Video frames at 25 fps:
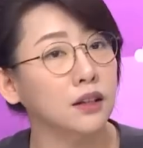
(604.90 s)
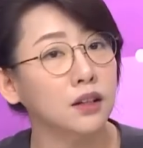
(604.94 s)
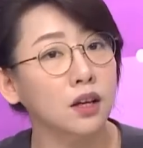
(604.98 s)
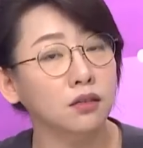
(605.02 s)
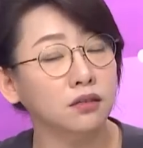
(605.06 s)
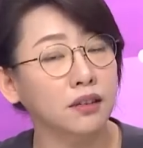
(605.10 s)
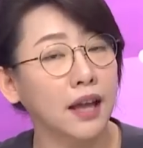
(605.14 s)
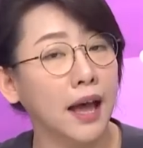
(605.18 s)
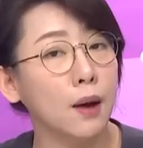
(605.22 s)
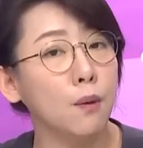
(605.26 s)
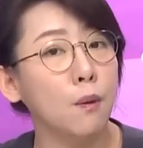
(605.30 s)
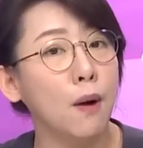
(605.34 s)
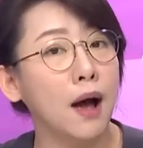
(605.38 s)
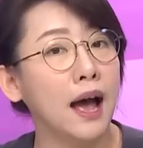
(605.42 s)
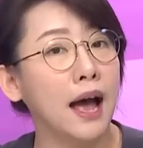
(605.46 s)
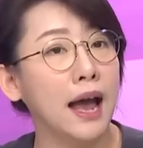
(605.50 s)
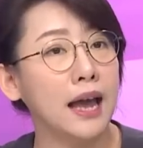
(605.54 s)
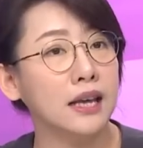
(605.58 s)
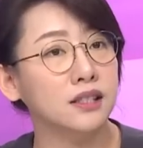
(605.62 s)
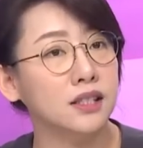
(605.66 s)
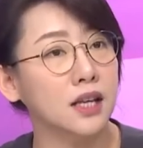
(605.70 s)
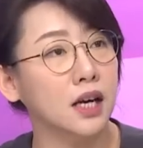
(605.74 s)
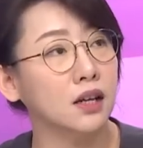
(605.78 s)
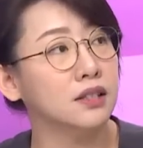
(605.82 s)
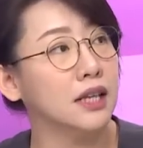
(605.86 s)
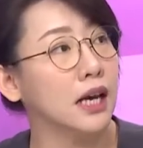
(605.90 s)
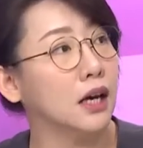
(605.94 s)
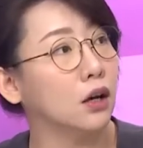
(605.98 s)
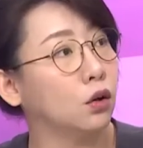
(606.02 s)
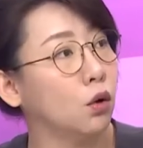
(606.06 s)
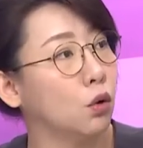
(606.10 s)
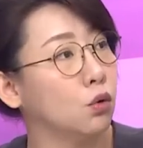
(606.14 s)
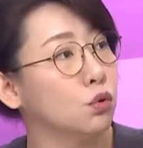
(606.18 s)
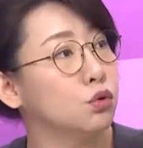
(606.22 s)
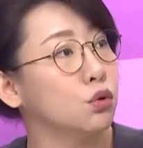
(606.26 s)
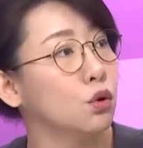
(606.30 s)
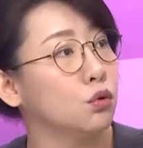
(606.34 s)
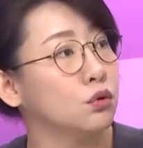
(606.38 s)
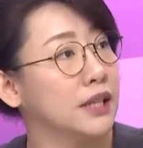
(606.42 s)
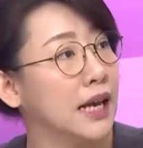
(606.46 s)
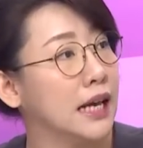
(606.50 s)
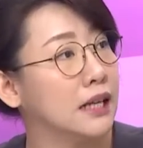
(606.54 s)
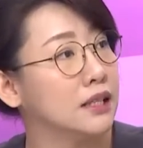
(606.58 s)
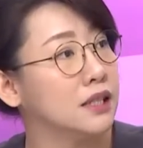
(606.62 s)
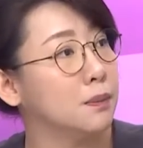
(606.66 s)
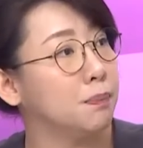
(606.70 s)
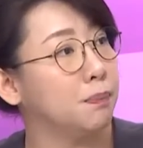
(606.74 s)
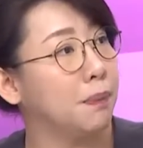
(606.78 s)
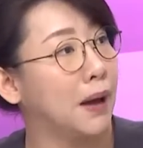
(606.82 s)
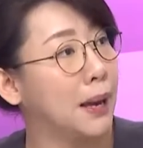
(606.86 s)
难道台湾还是要这样拱手，这
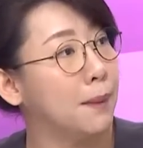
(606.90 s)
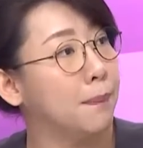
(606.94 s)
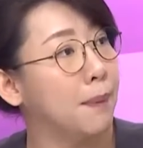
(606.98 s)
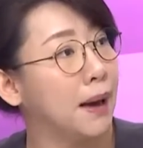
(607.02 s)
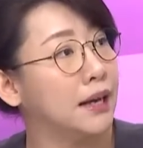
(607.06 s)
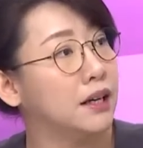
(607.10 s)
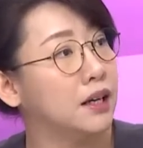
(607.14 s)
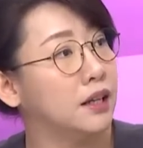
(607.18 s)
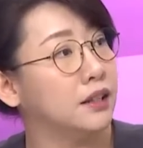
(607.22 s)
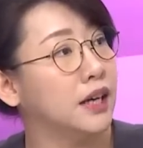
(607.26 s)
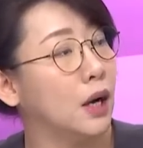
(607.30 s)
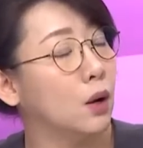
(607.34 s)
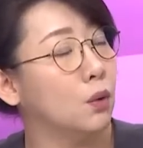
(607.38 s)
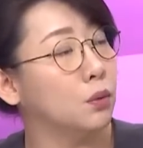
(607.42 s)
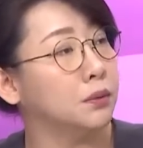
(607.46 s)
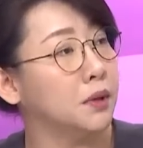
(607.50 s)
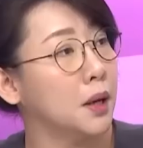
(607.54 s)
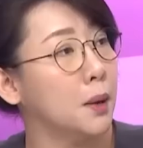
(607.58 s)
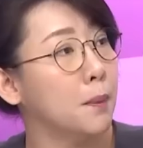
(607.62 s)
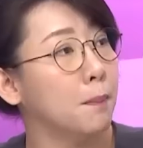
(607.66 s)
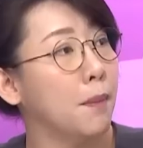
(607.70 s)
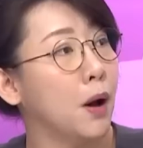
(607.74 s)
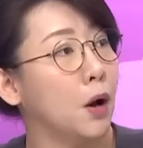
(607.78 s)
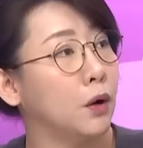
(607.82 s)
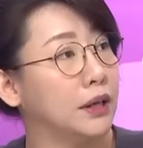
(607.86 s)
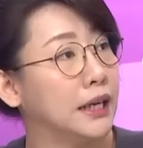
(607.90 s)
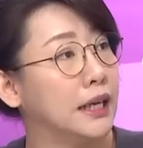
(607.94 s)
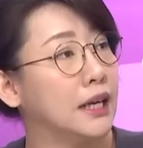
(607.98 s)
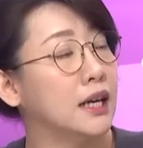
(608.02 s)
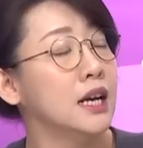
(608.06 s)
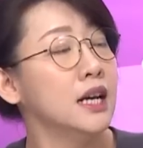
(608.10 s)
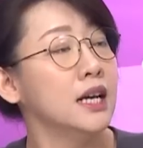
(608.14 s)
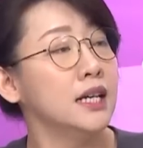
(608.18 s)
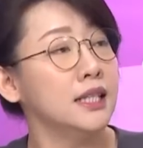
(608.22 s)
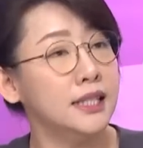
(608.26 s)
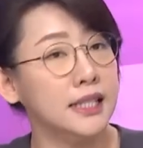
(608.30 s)
样子白白的让我们的贸易